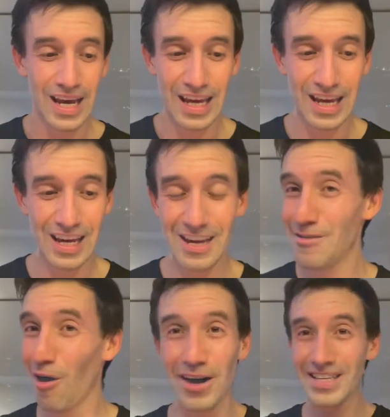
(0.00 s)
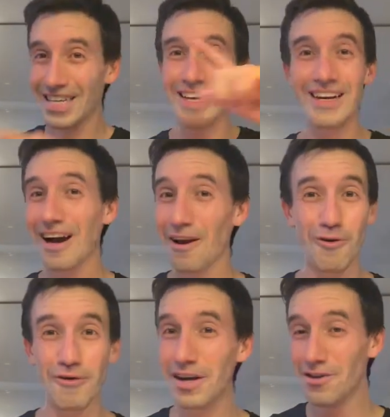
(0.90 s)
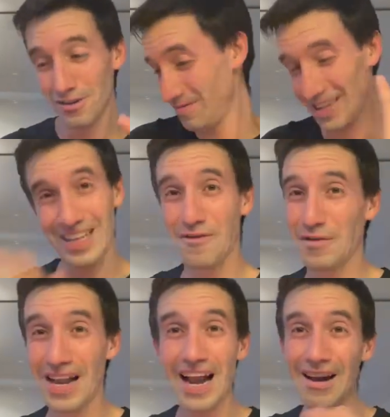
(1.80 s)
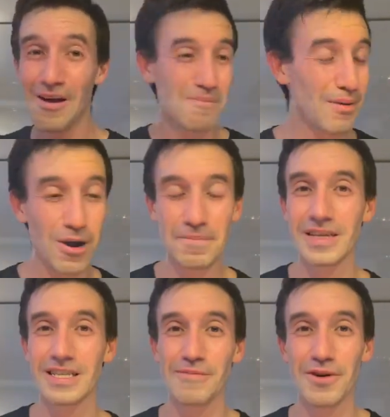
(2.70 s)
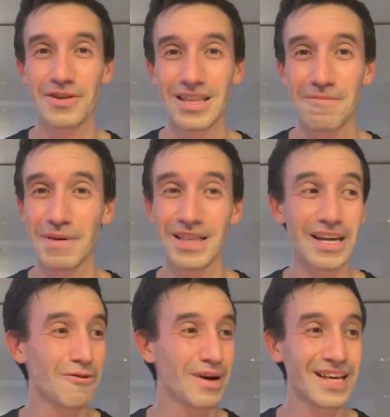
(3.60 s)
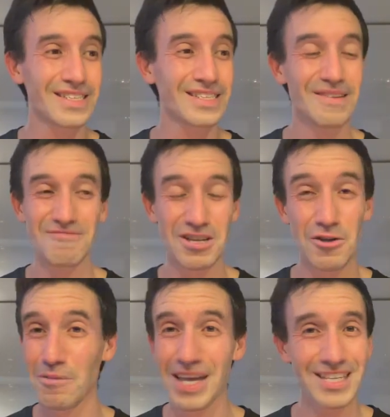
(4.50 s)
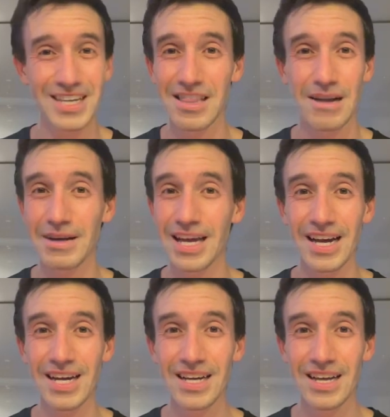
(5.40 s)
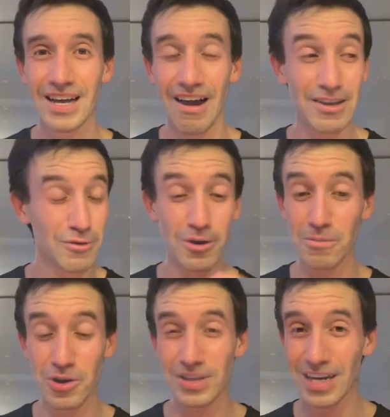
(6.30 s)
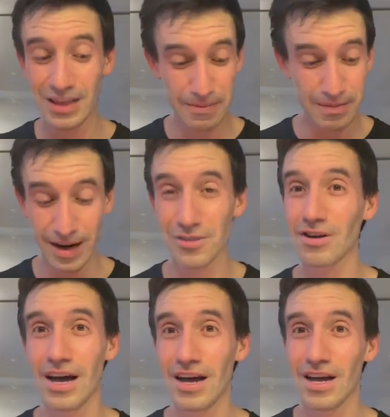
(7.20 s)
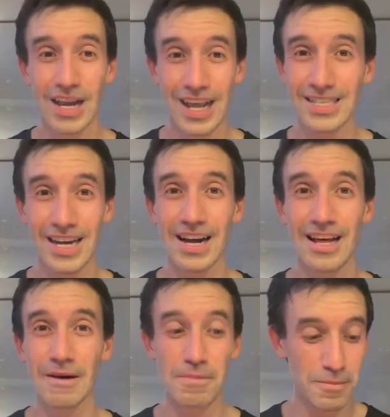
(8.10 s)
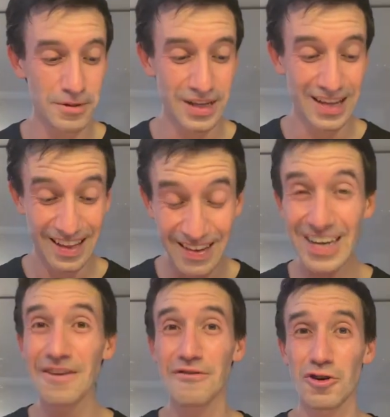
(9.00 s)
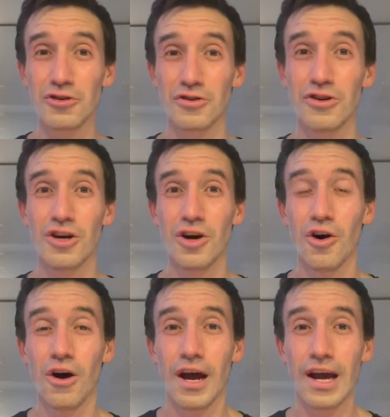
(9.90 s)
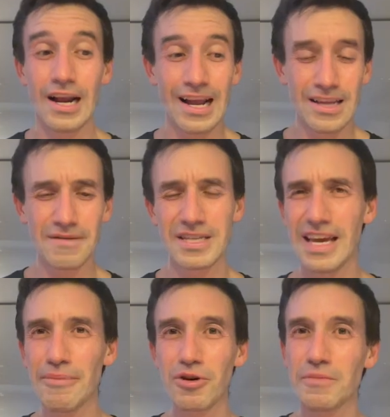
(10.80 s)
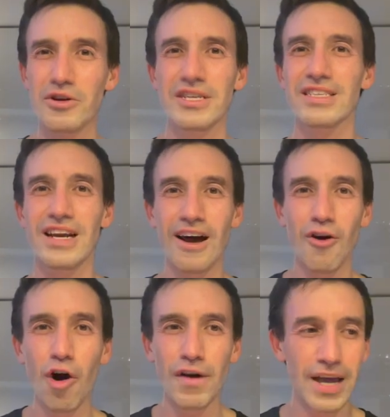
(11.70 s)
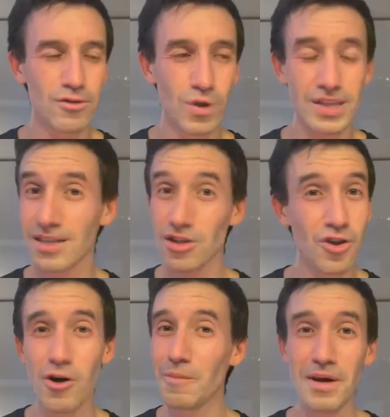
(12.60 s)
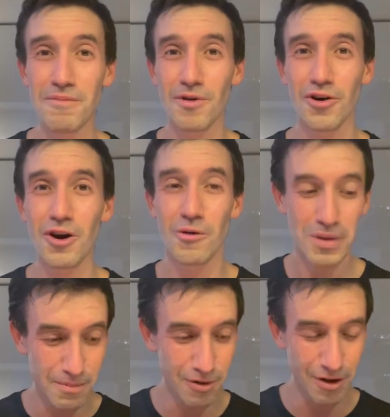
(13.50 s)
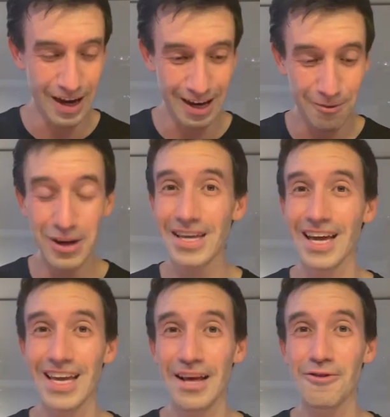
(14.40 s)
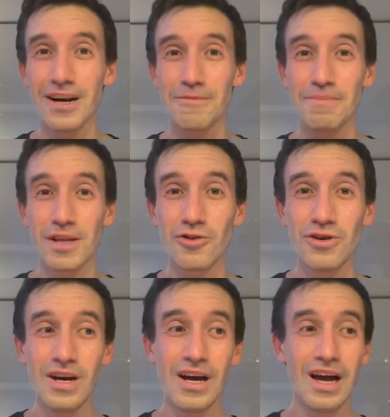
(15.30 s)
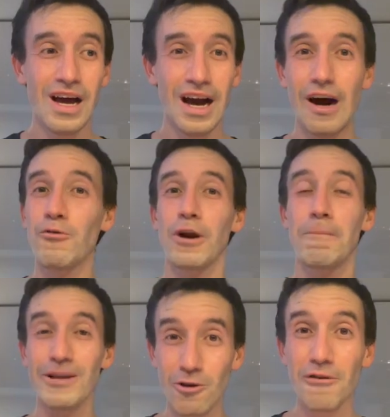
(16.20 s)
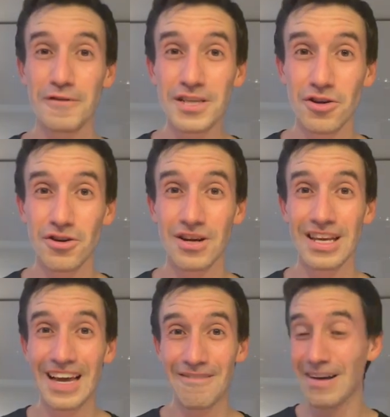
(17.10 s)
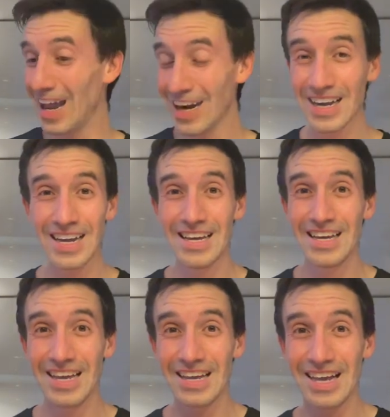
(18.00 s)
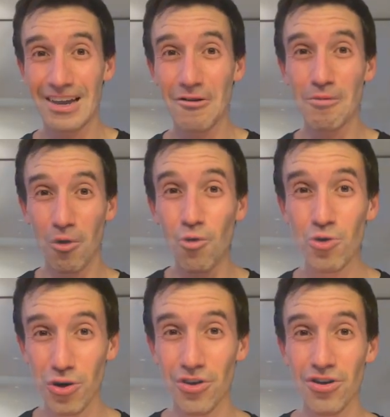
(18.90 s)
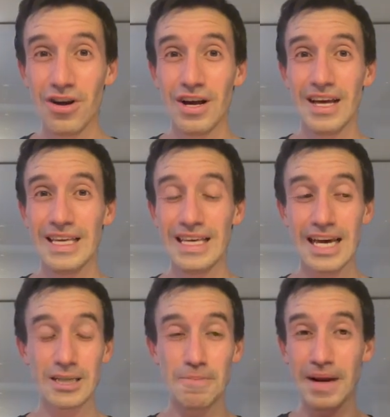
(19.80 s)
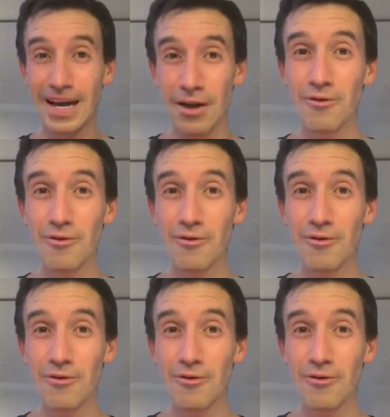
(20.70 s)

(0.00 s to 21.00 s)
Y ahora sí, rebobino, este es el final, vamos al principio. Desperté como a las cinco y media, 6 de la mañana habiéndome dormido tarde preparando la, charla del Purpose Day. Estaba nervioso. Eh, la gente me dice, ya, pero, pero si haces la obra y actúas tanto, no es lo mismo, no es lo mismo. Como dije ayer, hay un respeto, un respeto al oficio y hablar como uno y explicar